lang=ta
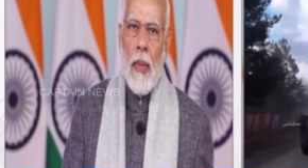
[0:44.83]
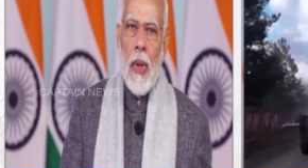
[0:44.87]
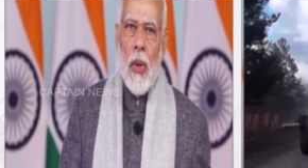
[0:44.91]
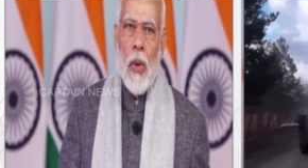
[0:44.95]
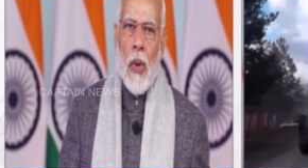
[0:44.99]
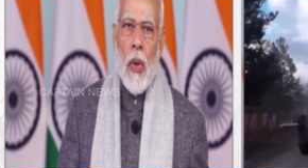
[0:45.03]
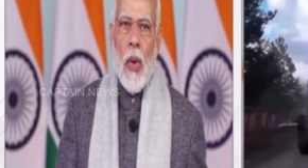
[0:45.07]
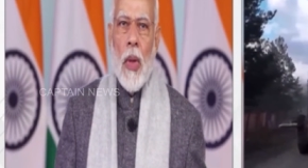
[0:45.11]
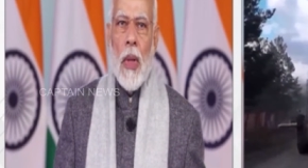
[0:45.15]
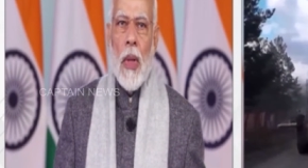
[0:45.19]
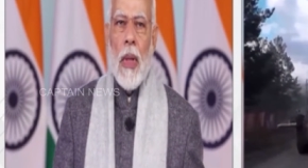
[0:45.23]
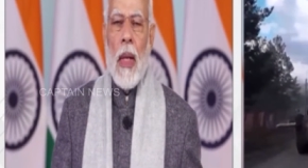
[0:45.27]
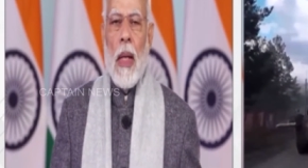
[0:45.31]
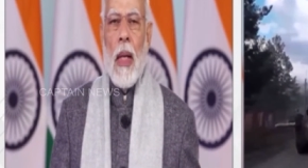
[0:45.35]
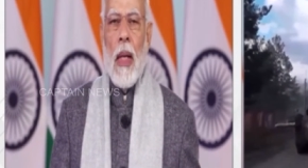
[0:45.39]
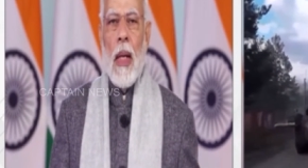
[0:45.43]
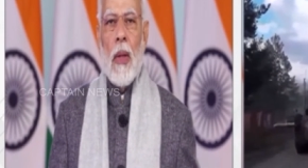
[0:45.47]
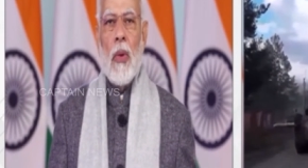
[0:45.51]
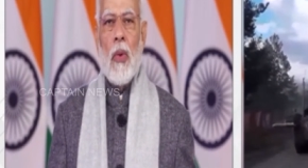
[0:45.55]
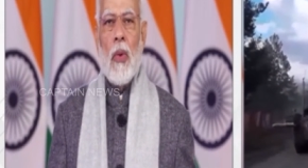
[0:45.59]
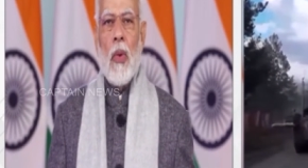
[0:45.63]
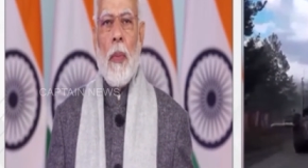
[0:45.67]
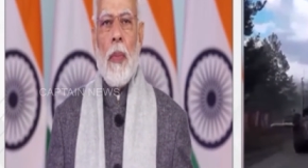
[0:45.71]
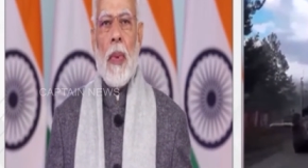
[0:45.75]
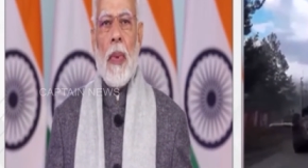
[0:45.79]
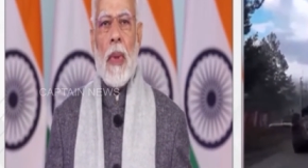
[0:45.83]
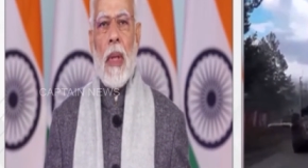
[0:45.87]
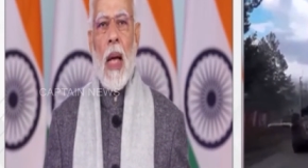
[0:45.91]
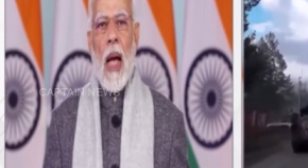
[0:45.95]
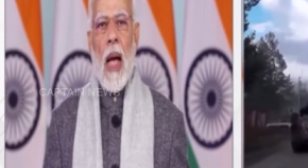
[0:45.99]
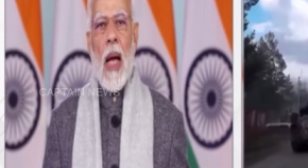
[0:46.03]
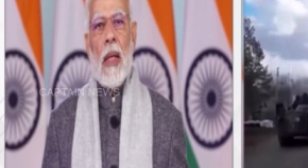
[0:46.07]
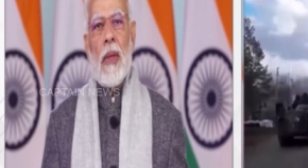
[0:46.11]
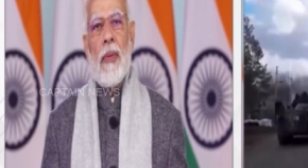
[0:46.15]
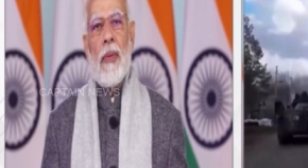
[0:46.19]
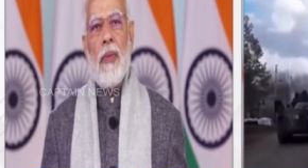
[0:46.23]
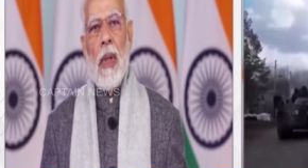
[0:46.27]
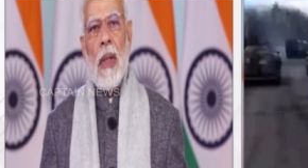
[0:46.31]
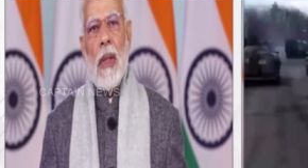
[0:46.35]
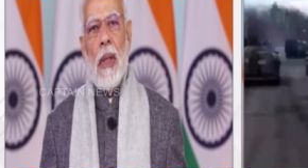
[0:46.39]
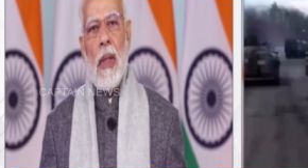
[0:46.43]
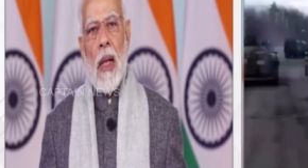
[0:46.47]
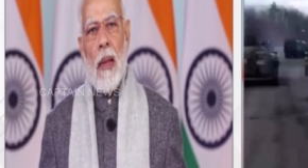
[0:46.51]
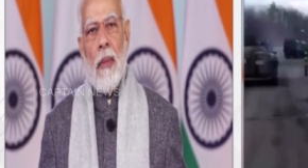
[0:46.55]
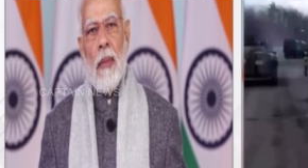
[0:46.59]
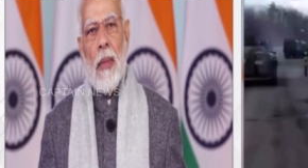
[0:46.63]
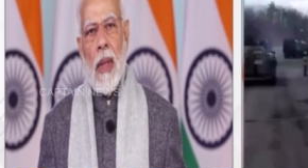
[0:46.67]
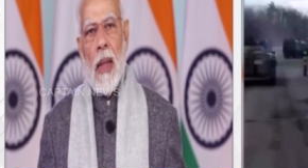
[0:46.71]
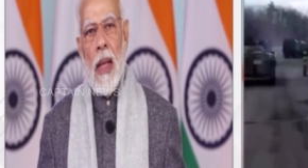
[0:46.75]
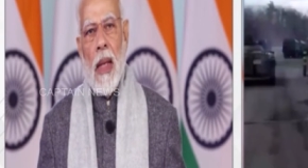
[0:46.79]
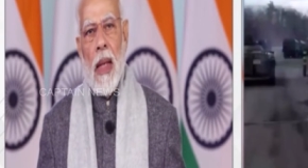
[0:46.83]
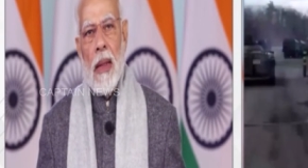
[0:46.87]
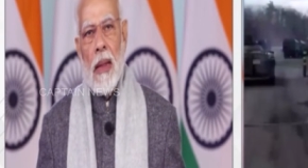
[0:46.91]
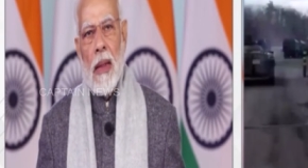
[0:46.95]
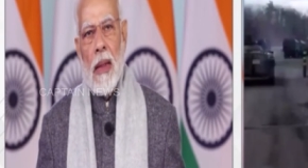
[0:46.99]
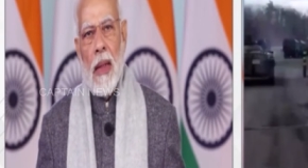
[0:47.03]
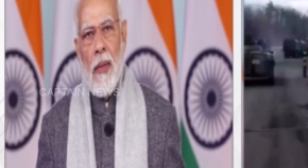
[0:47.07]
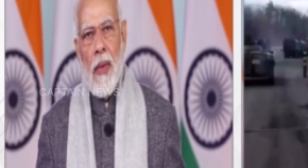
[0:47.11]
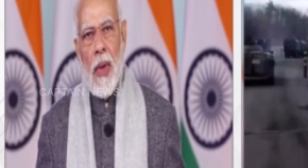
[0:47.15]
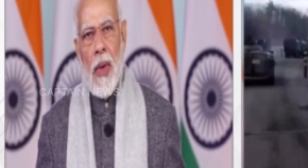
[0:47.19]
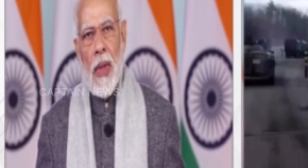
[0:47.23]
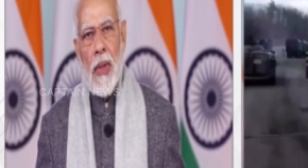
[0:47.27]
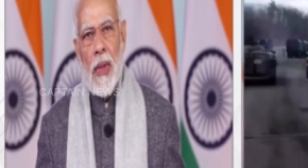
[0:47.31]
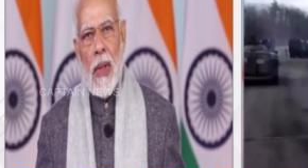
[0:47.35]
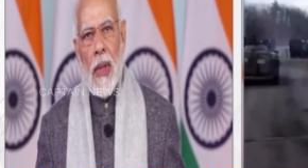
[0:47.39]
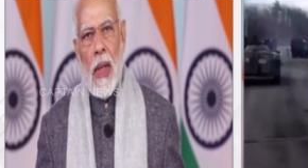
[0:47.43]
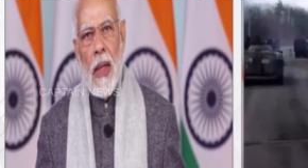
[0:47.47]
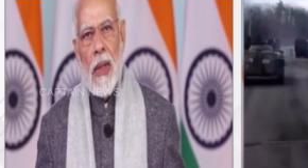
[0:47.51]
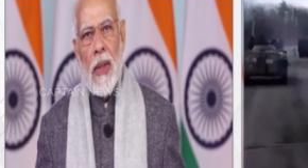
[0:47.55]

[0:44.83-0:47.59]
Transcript: வன்முறைகளையும் நிறுத்திவிட்டு பேச்சுவார்த்தை மற்றும்